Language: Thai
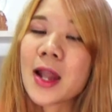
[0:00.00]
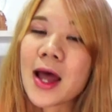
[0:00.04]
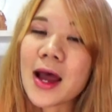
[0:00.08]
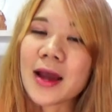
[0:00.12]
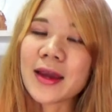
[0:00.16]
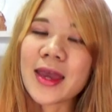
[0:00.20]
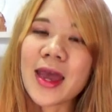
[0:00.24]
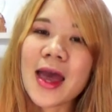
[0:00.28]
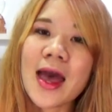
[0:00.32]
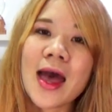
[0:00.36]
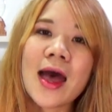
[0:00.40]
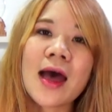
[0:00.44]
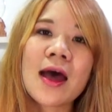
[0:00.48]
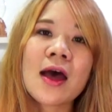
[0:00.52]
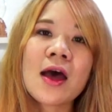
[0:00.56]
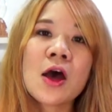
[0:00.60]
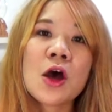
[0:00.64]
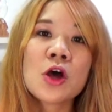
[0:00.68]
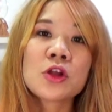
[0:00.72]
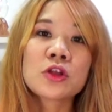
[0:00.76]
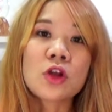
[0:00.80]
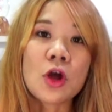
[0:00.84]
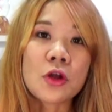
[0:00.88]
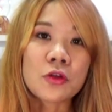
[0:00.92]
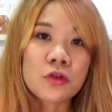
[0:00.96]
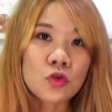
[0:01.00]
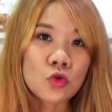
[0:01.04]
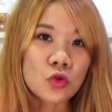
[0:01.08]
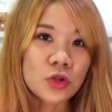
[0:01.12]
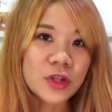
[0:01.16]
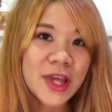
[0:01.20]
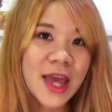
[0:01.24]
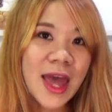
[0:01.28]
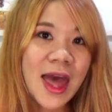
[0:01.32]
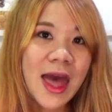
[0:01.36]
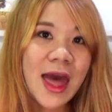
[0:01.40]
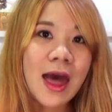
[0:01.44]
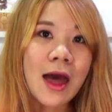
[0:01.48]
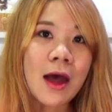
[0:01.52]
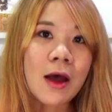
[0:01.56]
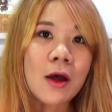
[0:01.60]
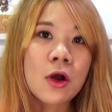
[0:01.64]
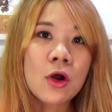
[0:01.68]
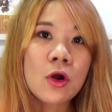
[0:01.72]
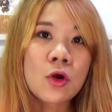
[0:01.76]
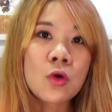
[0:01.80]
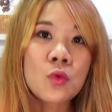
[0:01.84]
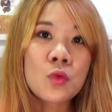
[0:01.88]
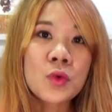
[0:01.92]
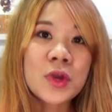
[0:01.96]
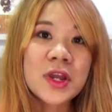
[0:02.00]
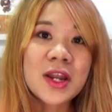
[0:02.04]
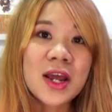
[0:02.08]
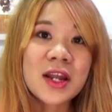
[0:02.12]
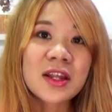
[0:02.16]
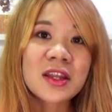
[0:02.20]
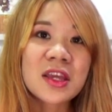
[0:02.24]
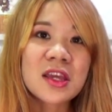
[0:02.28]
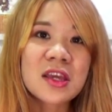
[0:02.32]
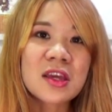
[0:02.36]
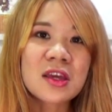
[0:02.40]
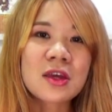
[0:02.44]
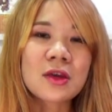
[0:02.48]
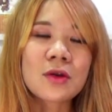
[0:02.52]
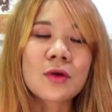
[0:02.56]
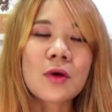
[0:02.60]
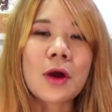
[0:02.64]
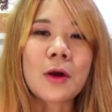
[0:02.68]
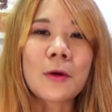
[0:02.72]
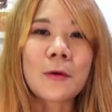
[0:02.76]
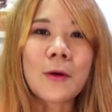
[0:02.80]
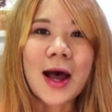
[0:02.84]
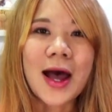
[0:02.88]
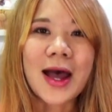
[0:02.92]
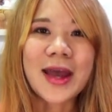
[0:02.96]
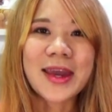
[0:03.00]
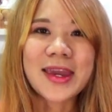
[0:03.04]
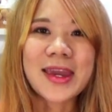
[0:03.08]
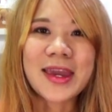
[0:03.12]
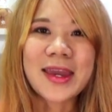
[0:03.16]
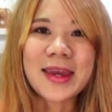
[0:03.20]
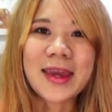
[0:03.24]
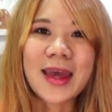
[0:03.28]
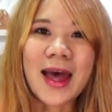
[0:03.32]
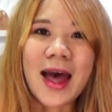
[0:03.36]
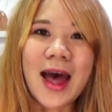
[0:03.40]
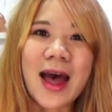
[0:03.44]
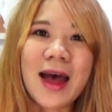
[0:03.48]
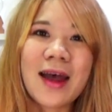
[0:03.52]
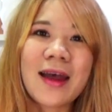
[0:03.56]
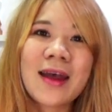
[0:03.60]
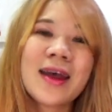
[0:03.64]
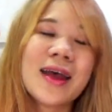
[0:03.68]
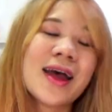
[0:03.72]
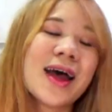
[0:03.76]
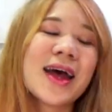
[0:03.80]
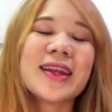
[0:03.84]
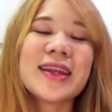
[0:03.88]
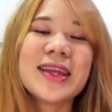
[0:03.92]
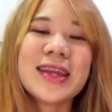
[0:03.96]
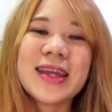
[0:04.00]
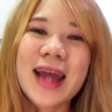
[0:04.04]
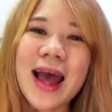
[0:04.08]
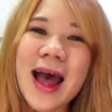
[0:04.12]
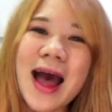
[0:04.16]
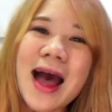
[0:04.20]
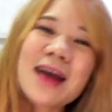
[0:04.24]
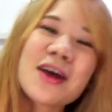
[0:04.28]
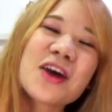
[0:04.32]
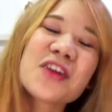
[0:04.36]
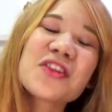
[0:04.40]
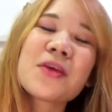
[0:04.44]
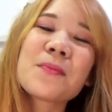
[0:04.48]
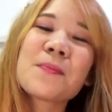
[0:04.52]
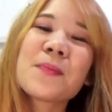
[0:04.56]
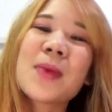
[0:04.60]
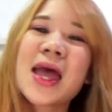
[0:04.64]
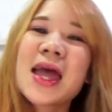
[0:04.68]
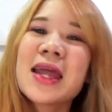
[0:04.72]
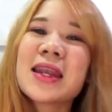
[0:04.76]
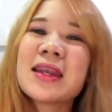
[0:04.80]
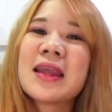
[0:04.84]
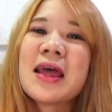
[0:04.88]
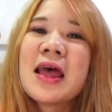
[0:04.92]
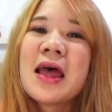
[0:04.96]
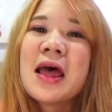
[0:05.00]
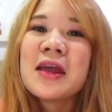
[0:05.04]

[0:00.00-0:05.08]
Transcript: เวลาแค่ต่อจุดแค่ วินาทีกว่าๆเองค่ะ อันนี้นะคะก็จะเป็น